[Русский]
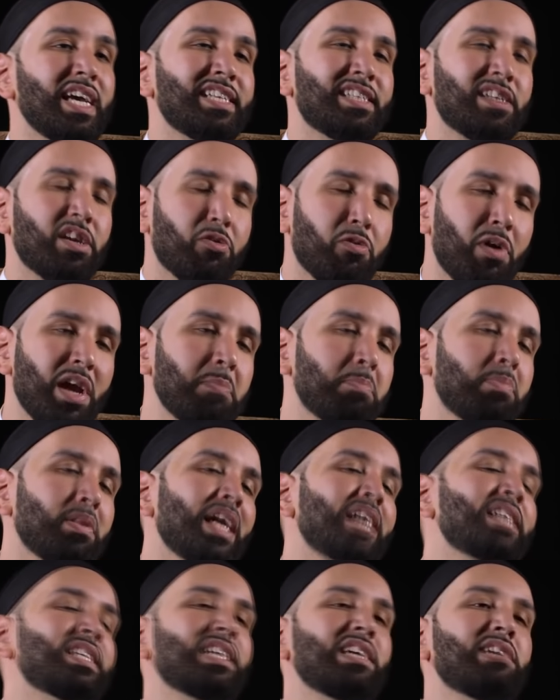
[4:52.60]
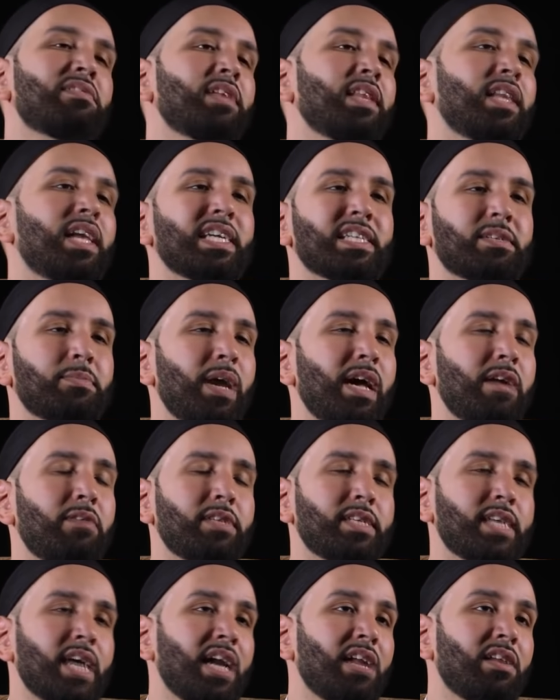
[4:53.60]
Когда он дает человеку
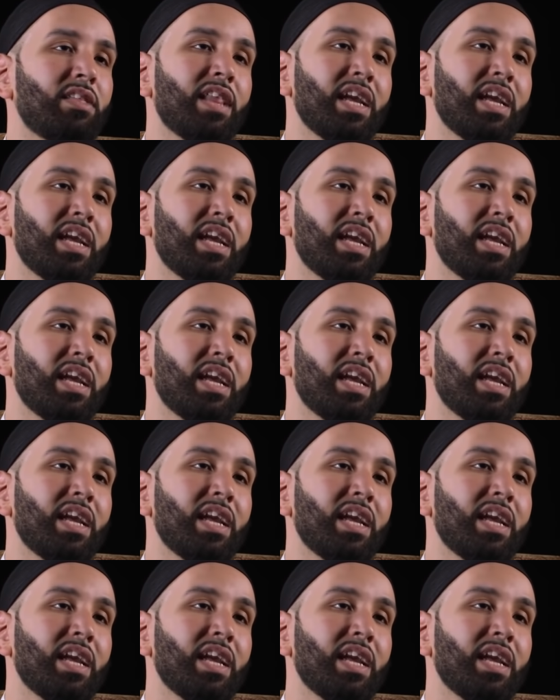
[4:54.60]
способность